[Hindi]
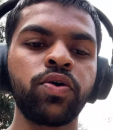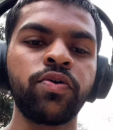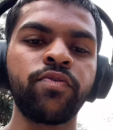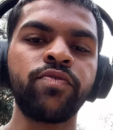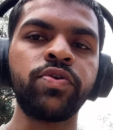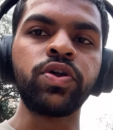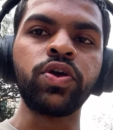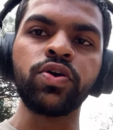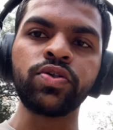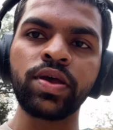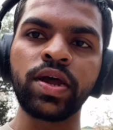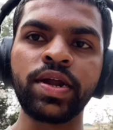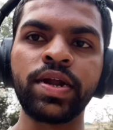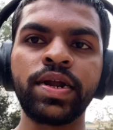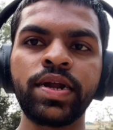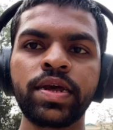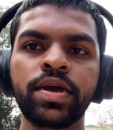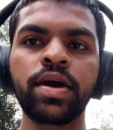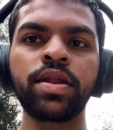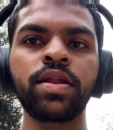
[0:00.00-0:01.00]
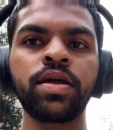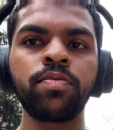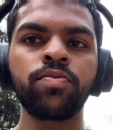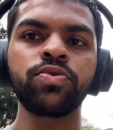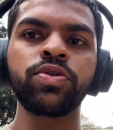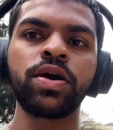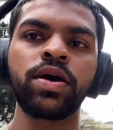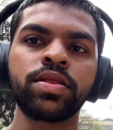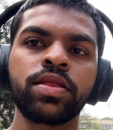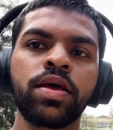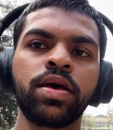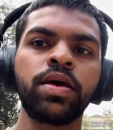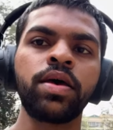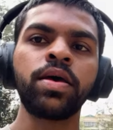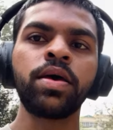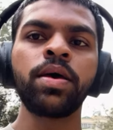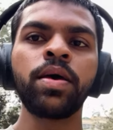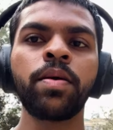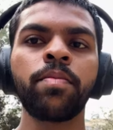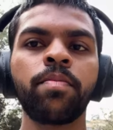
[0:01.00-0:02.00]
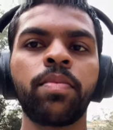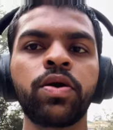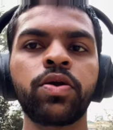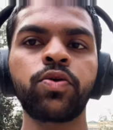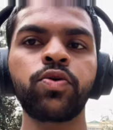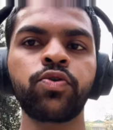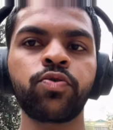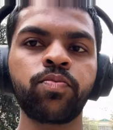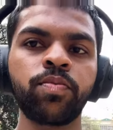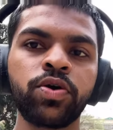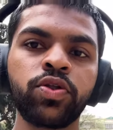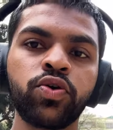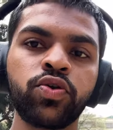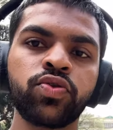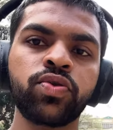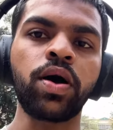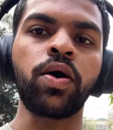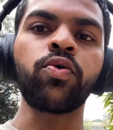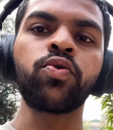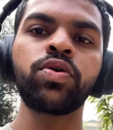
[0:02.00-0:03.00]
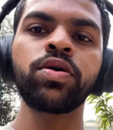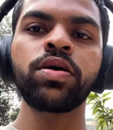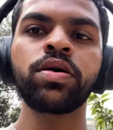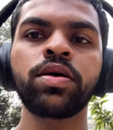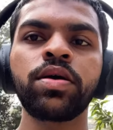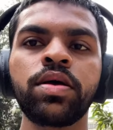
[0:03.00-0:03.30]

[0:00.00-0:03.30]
वीडियोस एडिट करना मुझे आता है बट उसमें जो साउंड